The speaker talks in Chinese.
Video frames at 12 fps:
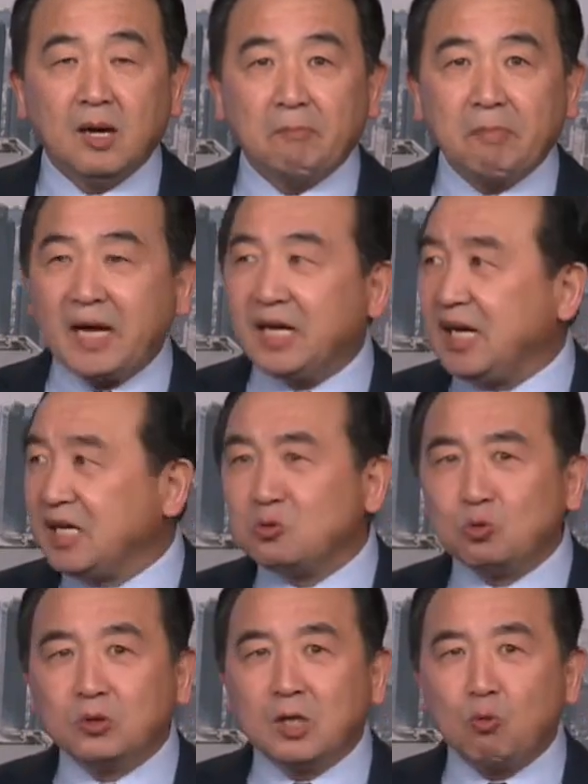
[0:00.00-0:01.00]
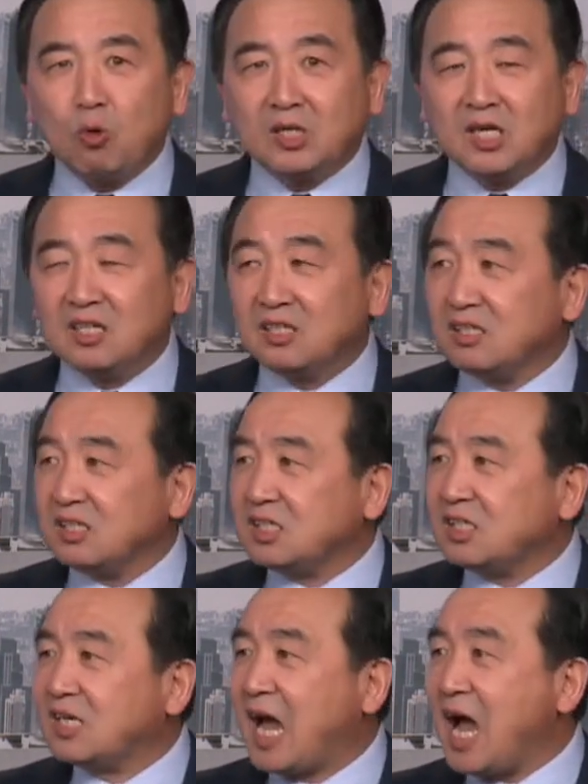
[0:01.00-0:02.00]
被凌辱的过程
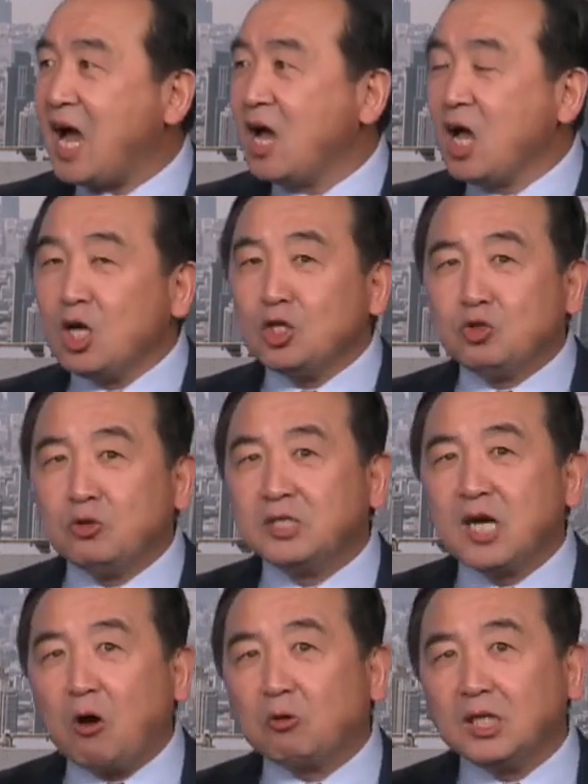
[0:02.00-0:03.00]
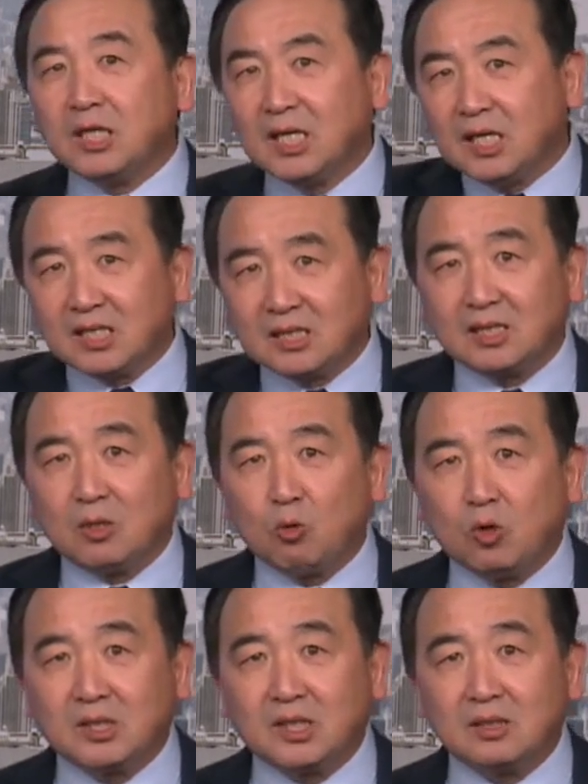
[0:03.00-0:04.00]
是他寻找乐子的
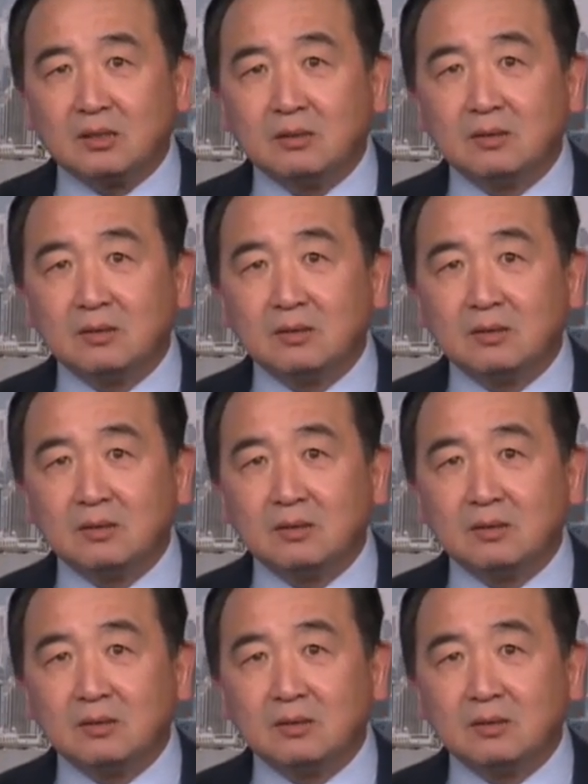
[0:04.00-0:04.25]
过程。